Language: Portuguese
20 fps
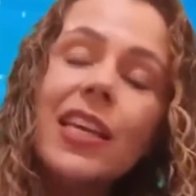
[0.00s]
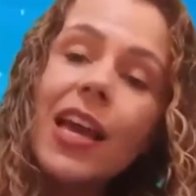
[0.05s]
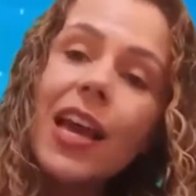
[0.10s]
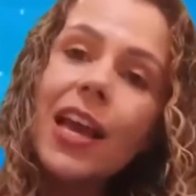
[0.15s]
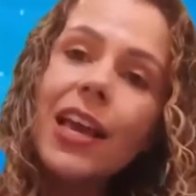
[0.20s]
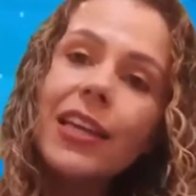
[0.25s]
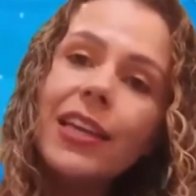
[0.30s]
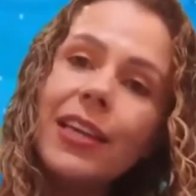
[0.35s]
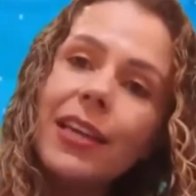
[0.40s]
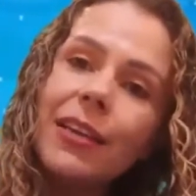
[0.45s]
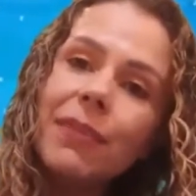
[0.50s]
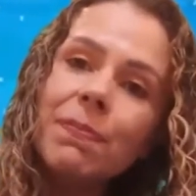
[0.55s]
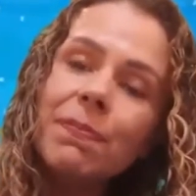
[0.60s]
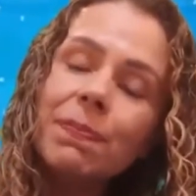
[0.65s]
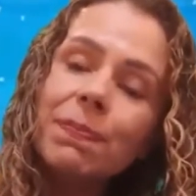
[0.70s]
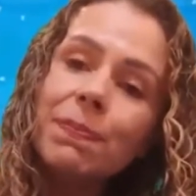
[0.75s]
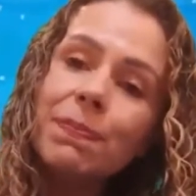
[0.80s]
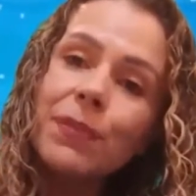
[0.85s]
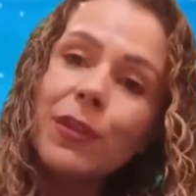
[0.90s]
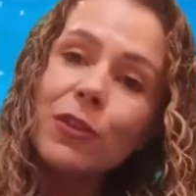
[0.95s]
E
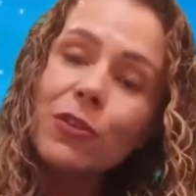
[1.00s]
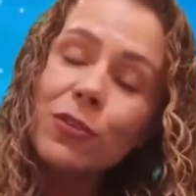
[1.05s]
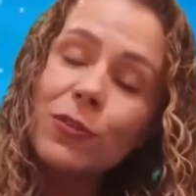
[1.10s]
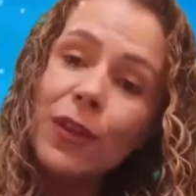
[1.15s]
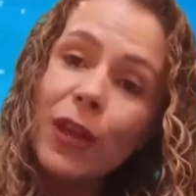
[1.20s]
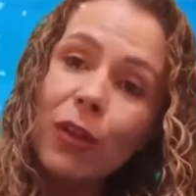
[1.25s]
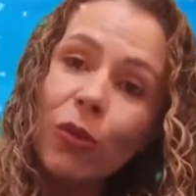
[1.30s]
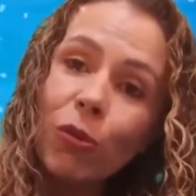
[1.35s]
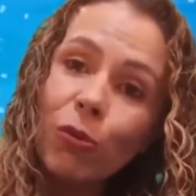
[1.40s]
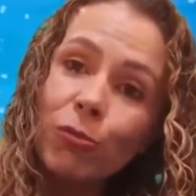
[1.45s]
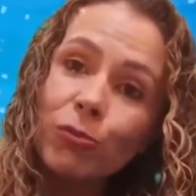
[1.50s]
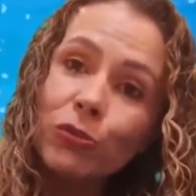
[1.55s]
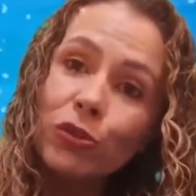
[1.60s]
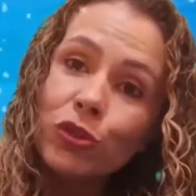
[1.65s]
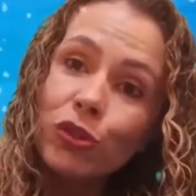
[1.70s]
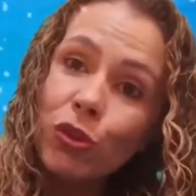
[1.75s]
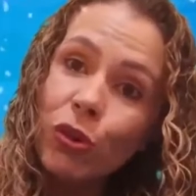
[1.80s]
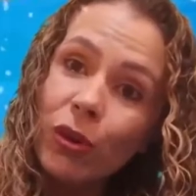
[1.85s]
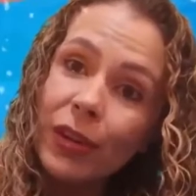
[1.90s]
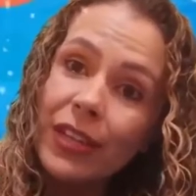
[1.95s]
aí Deus falou:
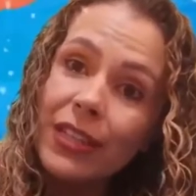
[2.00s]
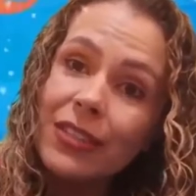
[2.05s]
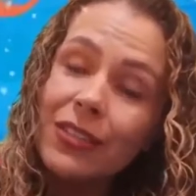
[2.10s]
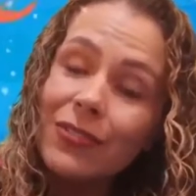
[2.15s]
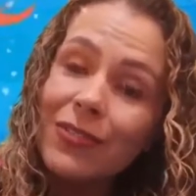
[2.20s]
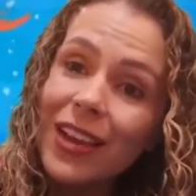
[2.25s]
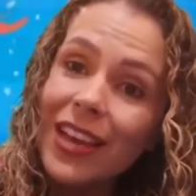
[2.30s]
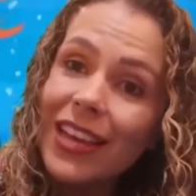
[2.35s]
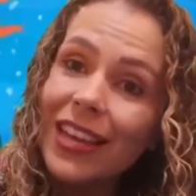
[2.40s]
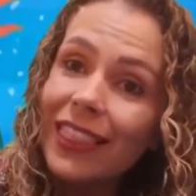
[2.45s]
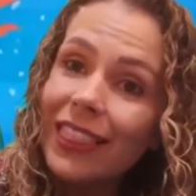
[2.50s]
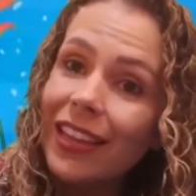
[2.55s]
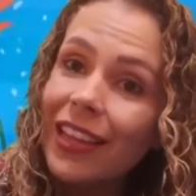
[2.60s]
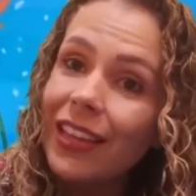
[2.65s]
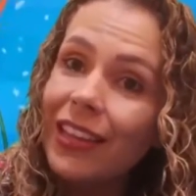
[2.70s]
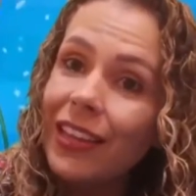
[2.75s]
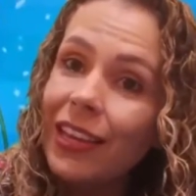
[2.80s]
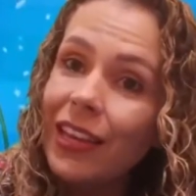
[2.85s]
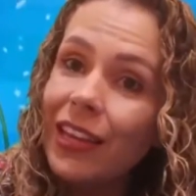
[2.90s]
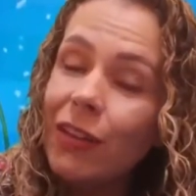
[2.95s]
Jonas, vai
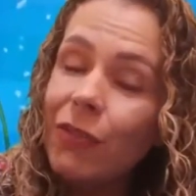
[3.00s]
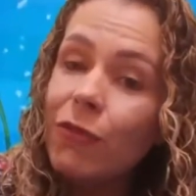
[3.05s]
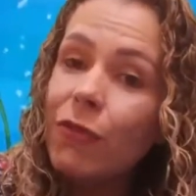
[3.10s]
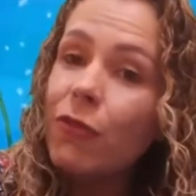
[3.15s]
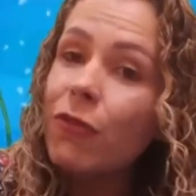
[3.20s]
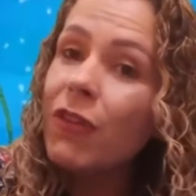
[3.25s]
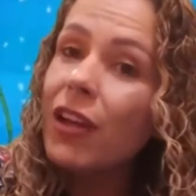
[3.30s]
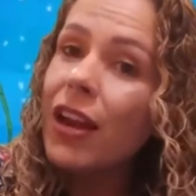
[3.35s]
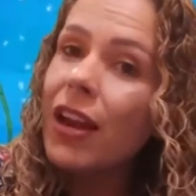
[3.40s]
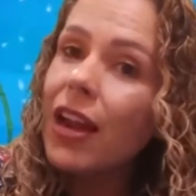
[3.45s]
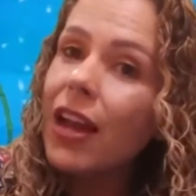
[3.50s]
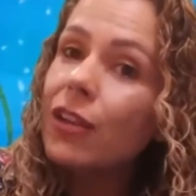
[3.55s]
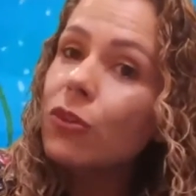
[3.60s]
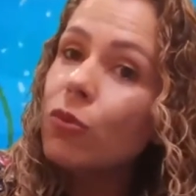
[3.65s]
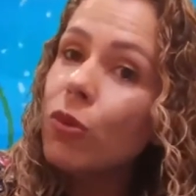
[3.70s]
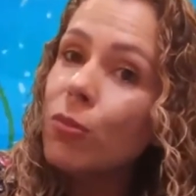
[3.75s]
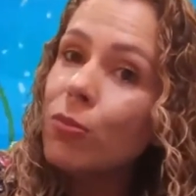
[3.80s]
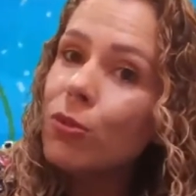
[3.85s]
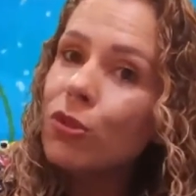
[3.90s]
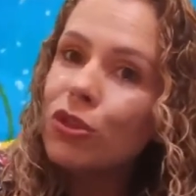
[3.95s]
até Nínive
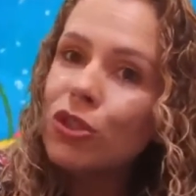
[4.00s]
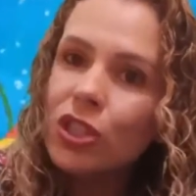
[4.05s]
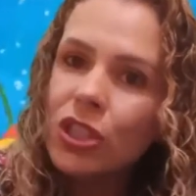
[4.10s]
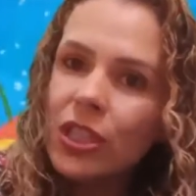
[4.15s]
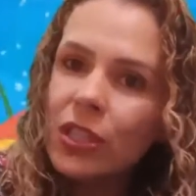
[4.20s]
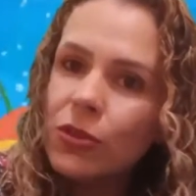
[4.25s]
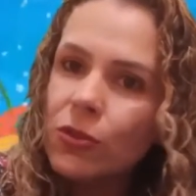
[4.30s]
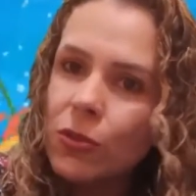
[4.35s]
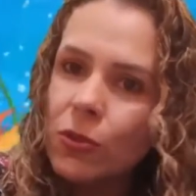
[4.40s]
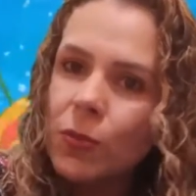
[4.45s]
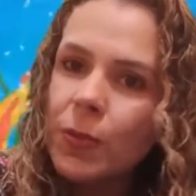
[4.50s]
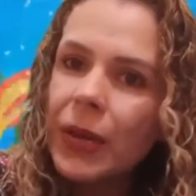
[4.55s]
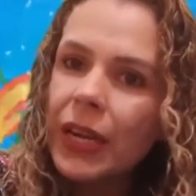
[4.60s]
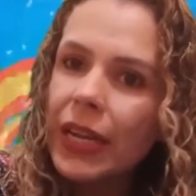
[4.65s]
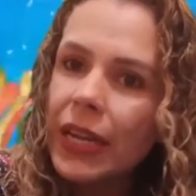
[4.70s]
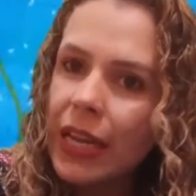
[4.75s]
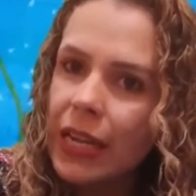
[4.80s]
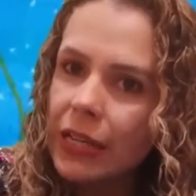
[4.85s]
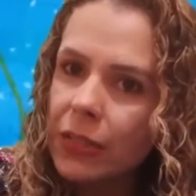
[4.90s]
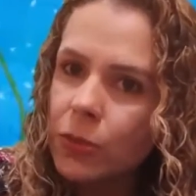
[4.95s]
falar do amor de Jesus
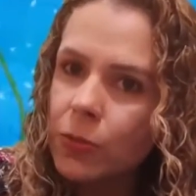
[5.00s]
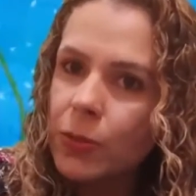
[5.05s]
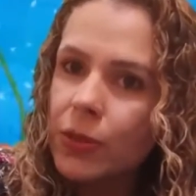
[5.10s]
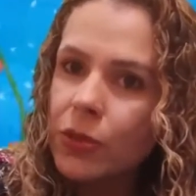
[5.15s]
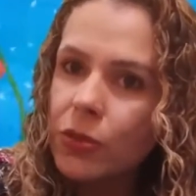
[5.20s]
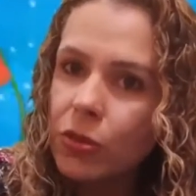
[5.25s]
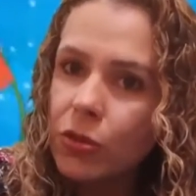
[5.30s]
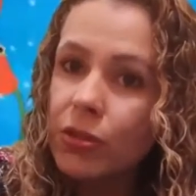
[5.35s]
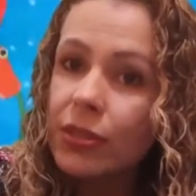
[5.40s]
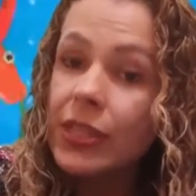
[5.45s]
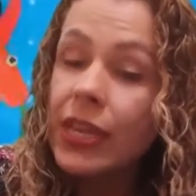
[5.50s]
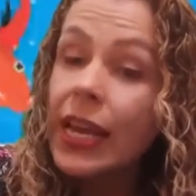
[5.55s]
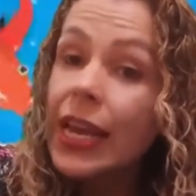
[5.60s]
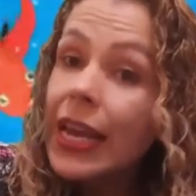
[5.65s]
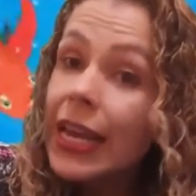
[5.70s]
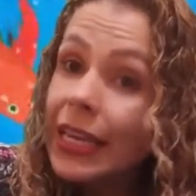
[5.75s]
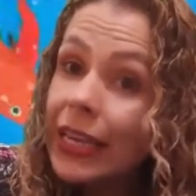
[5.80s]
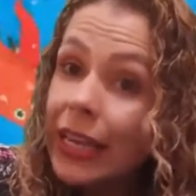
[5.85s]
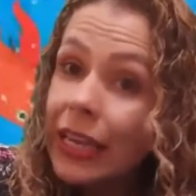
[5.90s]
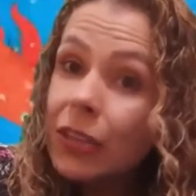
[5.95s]
para aquelas pessoas
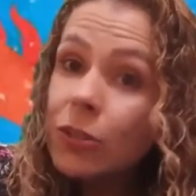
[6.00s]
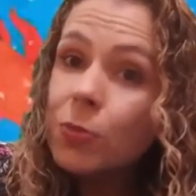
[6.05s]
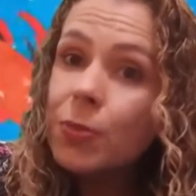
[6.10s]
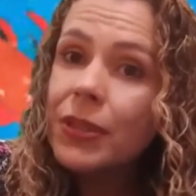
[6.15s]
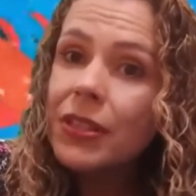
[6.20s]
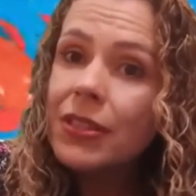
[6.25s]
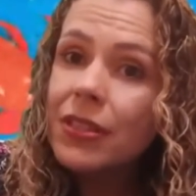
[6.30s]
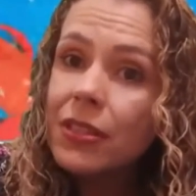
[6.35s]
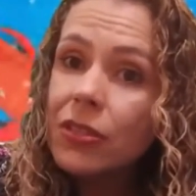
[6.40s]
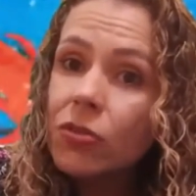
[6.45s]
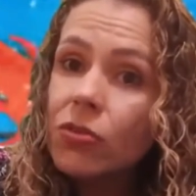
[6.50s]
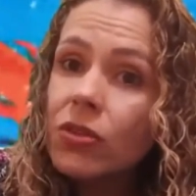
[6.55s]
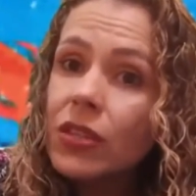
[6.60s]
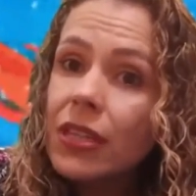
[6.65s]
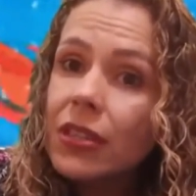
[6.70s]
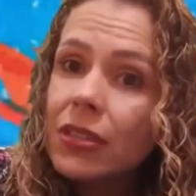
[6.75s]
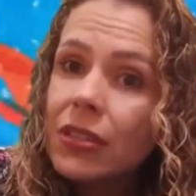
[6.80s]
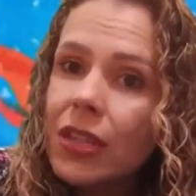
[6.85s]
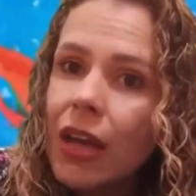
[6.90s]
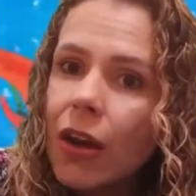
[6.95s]
que elas precisam
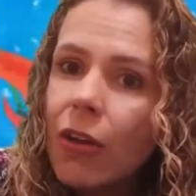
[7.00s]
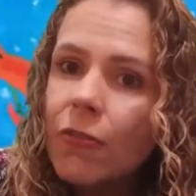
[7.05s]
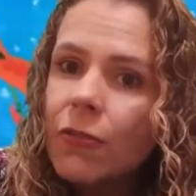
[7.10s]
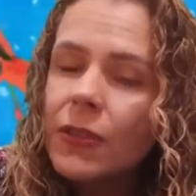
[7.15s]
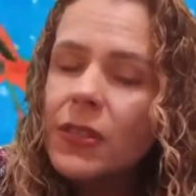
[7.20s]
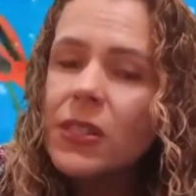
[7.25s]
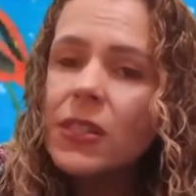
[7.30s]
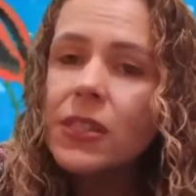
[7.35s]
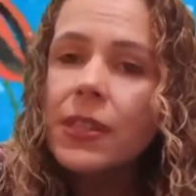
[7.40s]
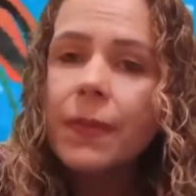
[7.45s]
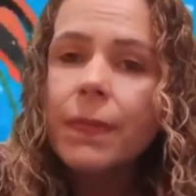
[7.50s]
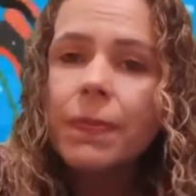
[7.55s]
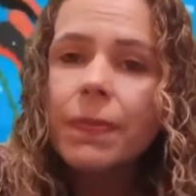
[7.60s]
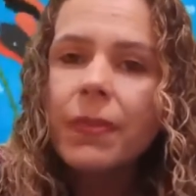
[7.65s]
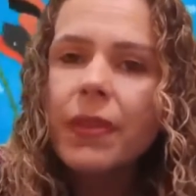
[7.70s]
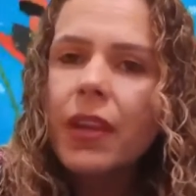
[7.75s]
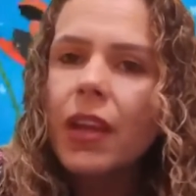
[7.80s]
ser salvas.